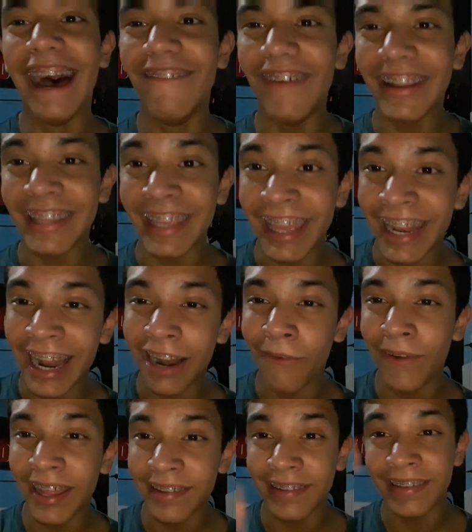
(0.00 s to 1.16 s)
Aparte que en
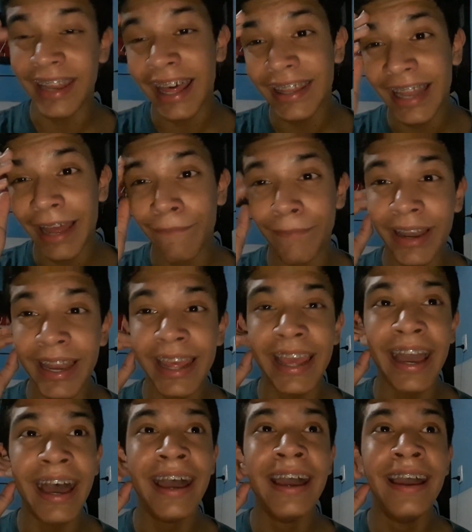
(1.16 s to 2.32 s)
algunas escenas de la pelea,